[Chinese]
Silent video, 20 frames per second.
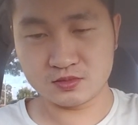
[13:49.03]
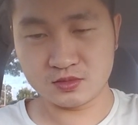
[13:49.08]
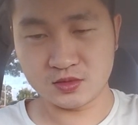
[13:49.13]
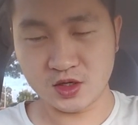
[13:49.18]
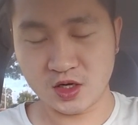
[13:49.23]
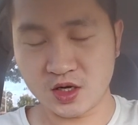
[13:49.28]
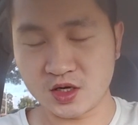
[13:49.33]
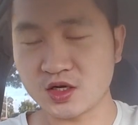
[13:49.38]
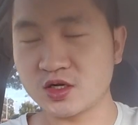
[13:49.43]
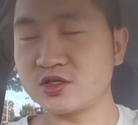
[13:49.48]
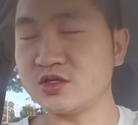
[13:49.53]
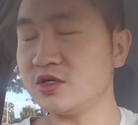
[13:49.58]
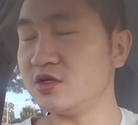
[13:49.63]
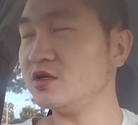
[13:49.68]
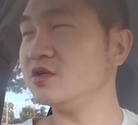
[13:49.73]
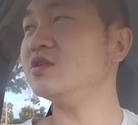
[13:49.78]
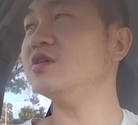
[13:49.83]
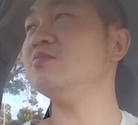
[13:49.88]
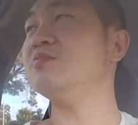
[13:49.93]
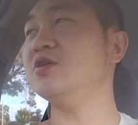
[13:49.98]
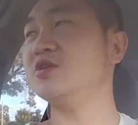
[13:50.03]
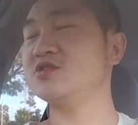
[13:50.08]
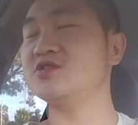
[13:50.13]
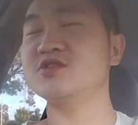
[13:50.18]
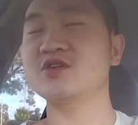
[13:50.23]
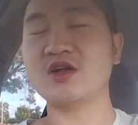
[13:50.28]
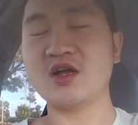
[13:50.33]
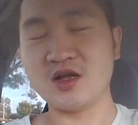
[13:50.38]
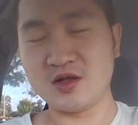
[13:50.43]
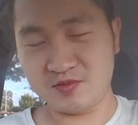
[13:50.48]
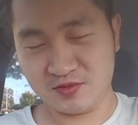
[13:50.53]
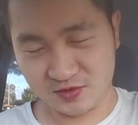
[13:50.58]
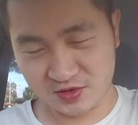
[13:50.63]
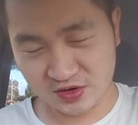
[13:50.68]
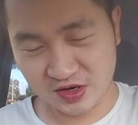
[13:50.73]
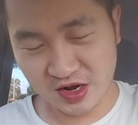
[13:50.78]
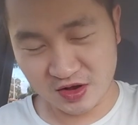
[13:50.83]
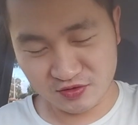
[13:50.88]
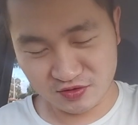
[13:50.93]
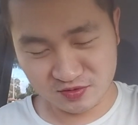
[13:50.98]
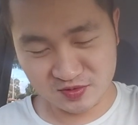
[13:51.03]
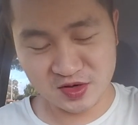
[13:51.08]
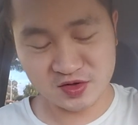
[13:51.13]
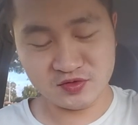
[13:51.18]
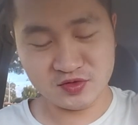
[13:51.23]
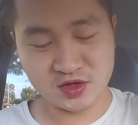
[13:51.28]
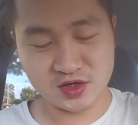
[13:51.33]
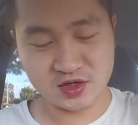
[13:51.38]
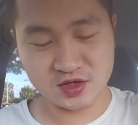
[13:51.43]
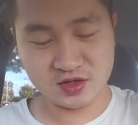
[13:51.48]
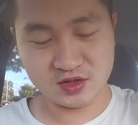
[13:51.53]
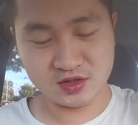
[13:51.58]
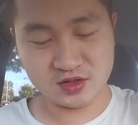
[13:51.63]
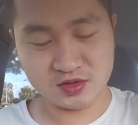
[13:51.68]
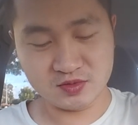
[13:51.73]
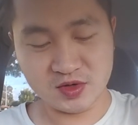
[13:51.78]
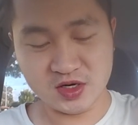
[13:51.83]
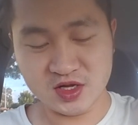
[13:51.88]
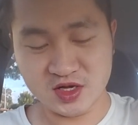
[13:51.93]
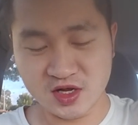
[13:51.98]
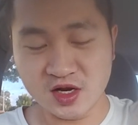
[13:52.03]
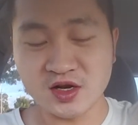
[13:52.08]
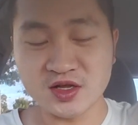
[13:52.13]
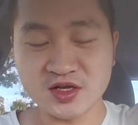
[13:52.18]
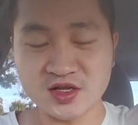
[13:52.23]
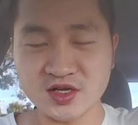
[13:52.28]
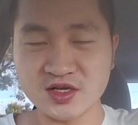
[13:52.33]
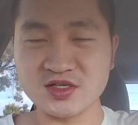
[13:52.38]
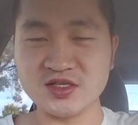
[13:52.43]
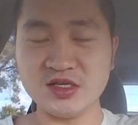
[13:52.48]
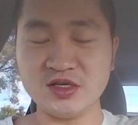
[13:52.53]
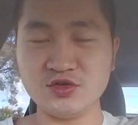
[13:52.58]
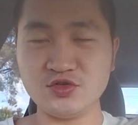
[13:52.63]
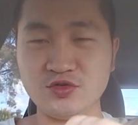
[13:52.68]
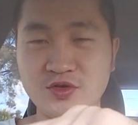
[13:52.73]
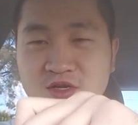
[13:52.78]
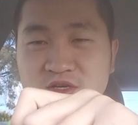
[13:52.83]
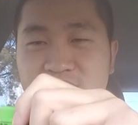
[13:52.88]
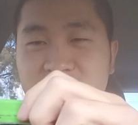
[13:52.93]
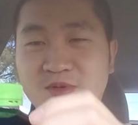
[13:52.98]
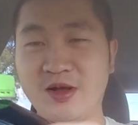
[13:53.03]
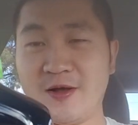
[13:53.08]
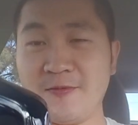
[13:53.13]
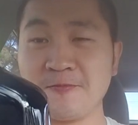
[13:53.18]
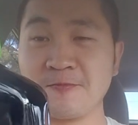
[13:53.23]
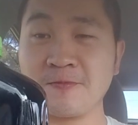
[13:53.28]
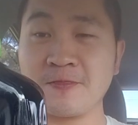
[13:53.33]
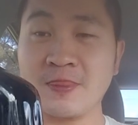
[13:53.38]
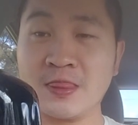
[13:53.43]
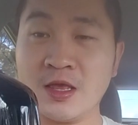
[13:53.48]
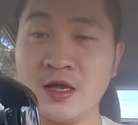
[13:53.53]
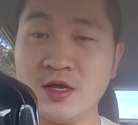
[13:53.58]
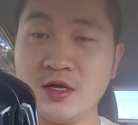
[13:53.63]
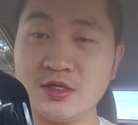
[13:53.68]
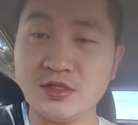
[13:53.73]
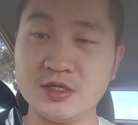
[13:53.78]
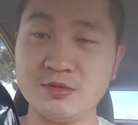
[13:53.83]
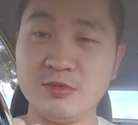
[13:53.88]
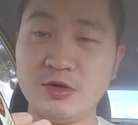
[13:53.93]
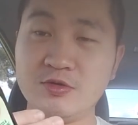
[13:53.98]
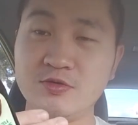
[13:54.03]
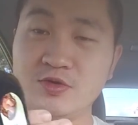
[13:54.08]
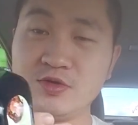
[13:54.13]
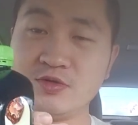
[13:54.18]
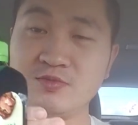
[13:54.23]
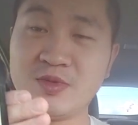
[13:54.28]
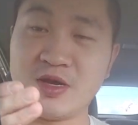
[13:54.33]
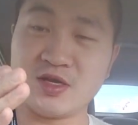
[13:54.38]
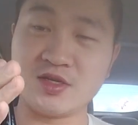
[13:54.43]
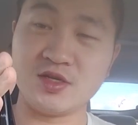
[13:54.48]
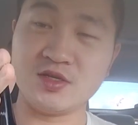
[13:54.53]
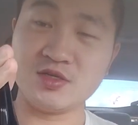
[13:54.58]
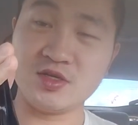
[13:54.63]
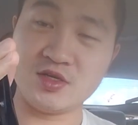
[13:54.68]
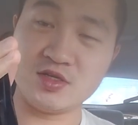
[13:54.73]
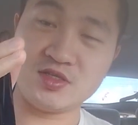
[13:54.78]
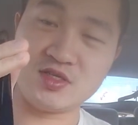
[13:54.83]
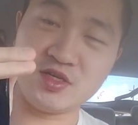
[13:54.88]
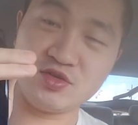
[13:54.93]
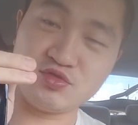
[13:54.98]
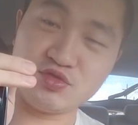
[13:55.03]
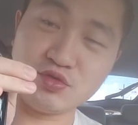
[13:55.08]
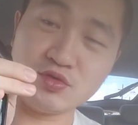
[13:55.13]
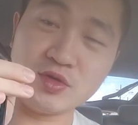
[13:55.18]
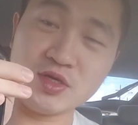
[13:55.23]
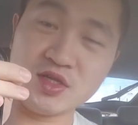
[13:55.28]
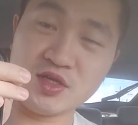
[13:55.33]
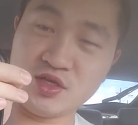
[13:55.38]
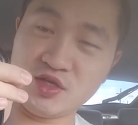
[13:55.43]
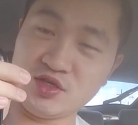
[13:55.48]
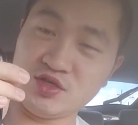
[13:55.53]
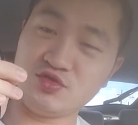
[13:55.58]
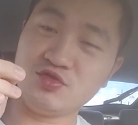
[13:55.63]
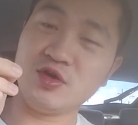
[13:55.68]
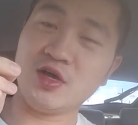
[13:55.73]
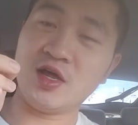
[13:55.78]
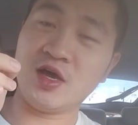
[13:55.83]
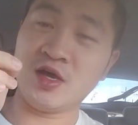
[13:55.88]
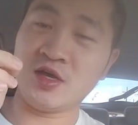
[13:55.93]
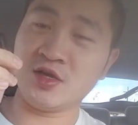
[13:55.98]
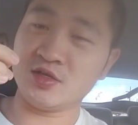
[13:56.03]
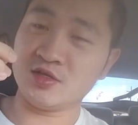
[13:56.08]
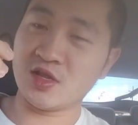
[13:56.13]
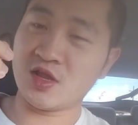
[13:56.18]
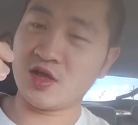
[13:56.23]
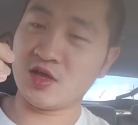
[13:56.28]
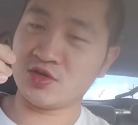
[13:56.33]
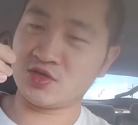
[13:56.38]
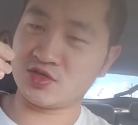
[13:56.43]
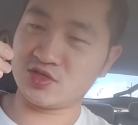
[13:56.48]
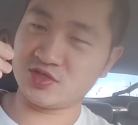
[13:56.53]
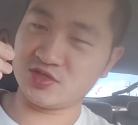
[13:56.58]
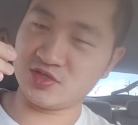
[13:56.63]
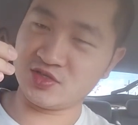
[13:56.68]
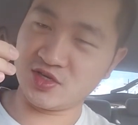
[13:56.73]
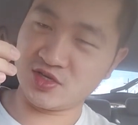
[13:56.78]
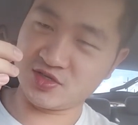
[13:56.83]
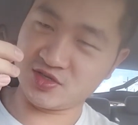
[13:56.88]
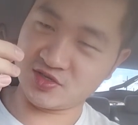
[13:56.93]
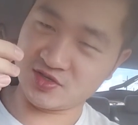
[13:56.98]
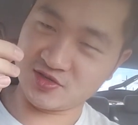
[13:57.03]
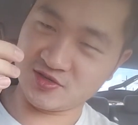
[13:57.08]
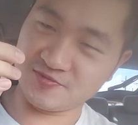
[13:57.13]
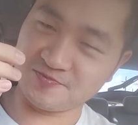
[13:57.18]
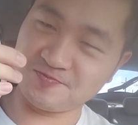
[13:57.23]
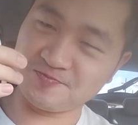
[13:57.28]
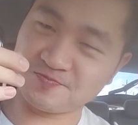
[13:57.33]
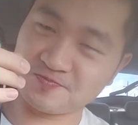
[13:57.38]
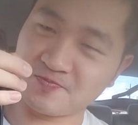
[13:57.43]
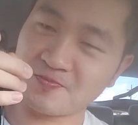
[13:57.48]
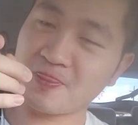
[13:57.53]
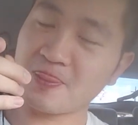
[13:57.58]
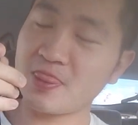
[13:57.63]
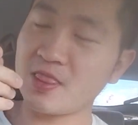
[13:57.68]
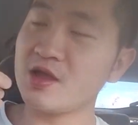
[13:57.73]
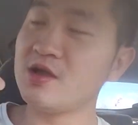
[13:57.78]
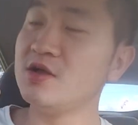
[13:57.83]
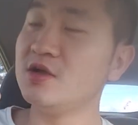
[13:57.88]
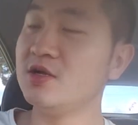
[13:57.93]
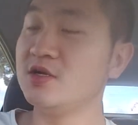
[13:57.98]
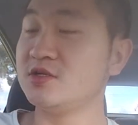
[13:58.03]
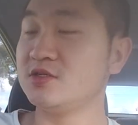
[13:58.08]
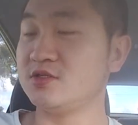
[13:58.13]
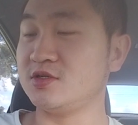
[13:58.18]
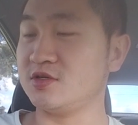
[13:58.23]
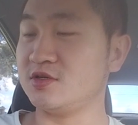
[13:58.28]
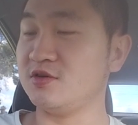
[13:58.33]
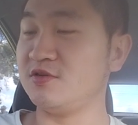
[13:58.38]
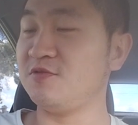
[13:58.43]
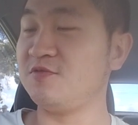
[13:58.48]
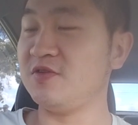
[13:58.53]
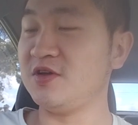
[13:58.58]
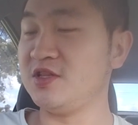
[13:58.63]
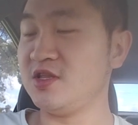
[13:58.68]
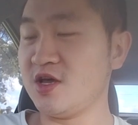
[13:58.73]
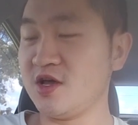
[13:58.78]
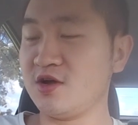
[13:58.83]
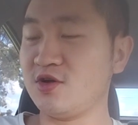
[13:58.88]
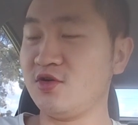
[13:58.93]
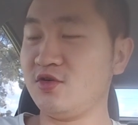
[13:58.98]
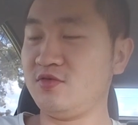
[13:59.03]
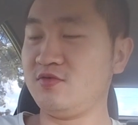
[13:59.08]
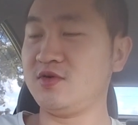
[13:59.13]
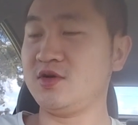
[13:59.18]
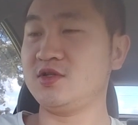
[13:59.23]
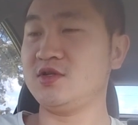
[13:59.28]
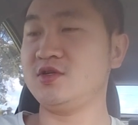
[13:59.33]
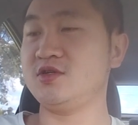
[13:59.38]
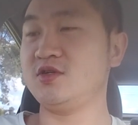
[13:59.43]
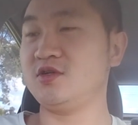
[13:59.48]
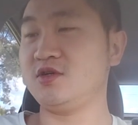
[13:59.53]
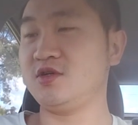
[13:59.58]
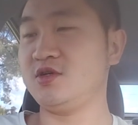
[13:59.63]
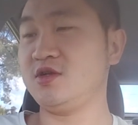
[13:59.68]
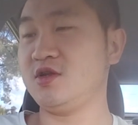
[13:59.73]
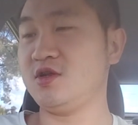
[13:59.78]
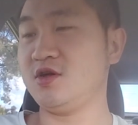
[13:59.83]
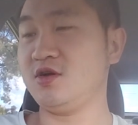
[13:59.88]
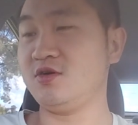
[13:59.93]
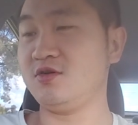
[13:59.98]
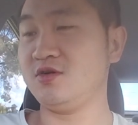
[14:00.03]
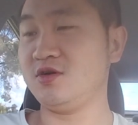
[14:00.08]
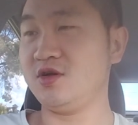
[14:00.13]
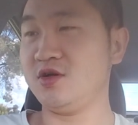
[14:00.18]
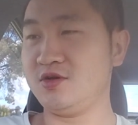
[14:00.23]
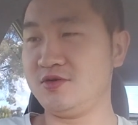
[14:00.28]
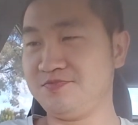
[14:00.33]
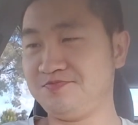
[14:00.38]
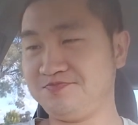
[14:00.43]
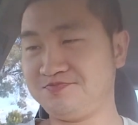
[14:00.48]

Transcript: 那真正的猛士敢敢于面对什么淋漓的鲜血是吧？那么我就马上就要献出我的一血了，来试一下这个这个非典口味的这个饮料啊！